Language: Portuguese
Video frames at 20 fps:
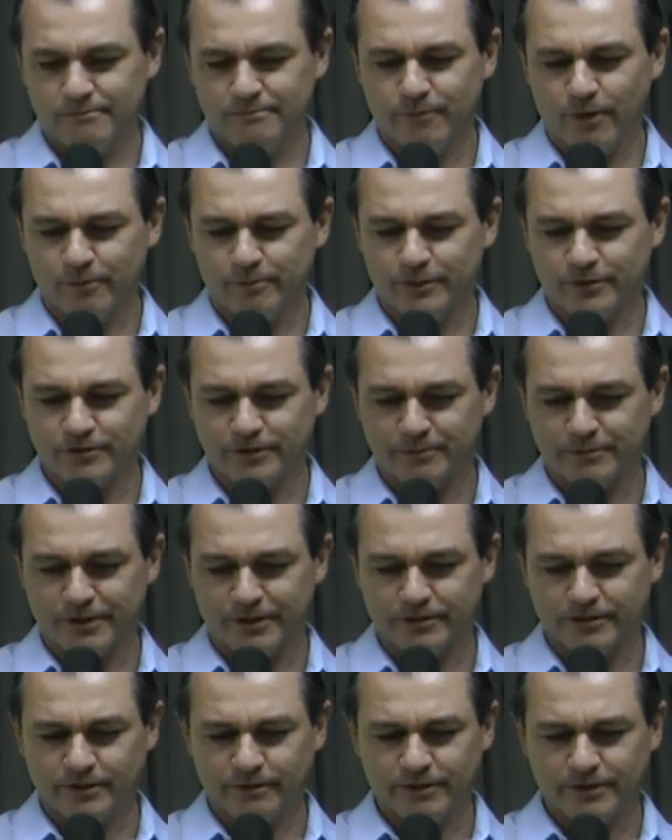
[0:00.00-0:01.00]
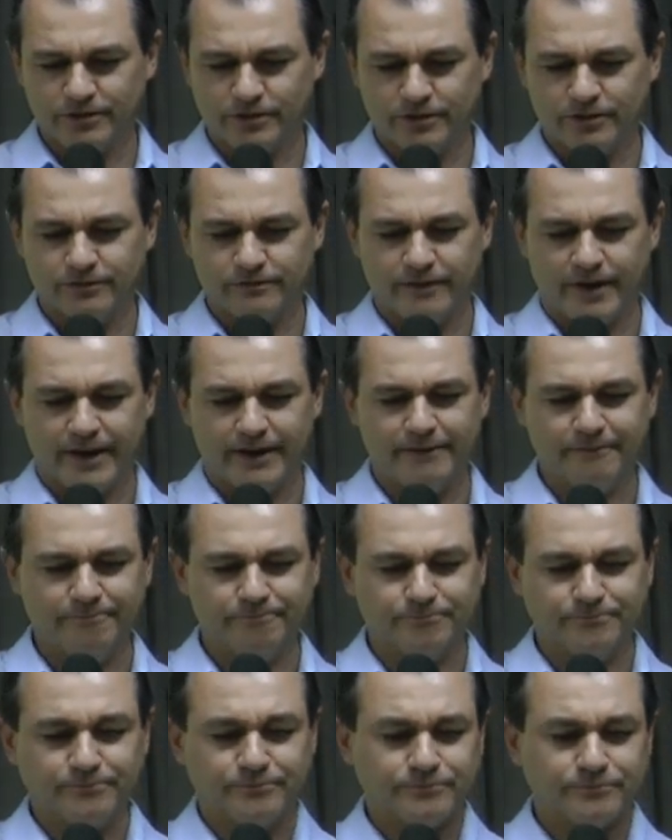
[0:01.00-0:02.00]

Bom, meus amigos, então a gente vai